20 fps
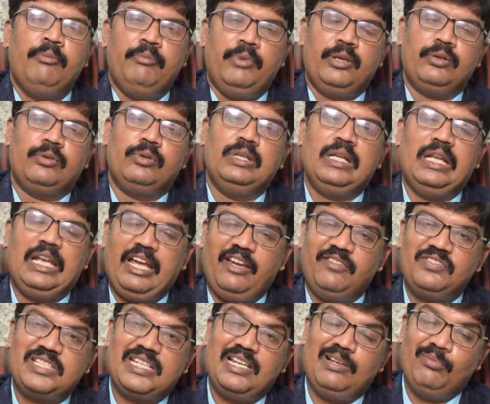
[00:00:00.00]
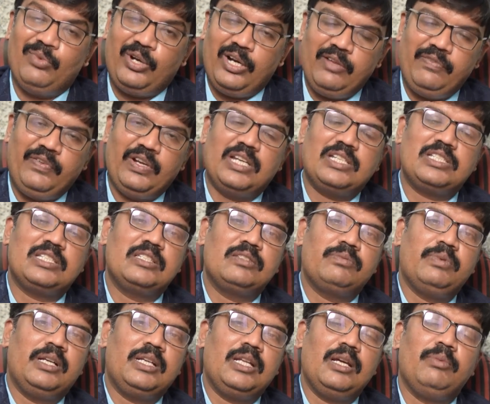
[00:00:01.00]
మనకుండే లైఫ్ స్టైల్ మాడిఫికేషన్స్
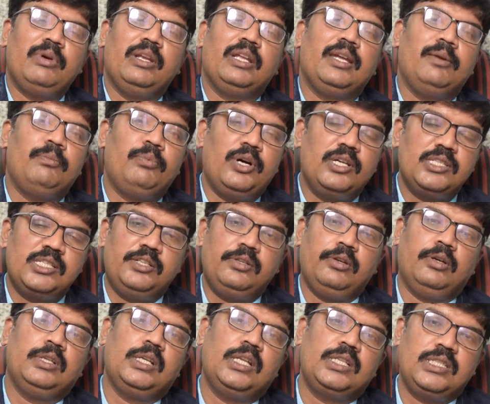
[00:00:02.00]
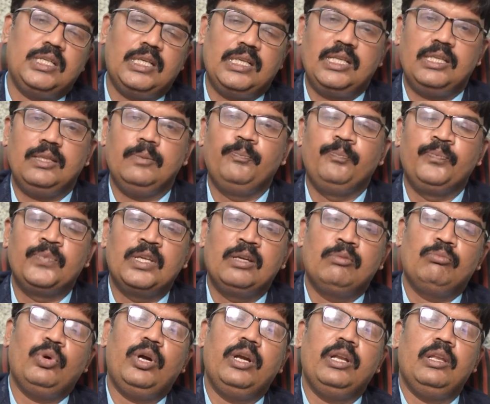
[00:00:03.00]
బట్టి మనకి పాజిటివ్ ఎనర్జీ అనేది
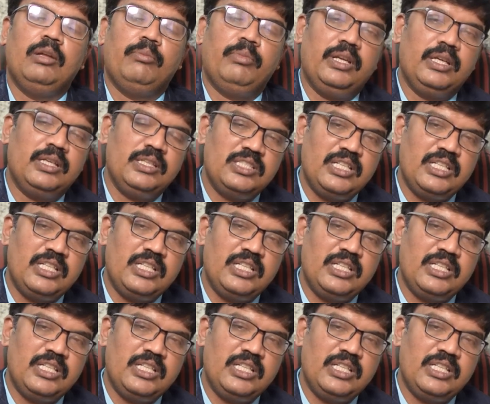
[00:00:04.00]
బాడీలో మనకి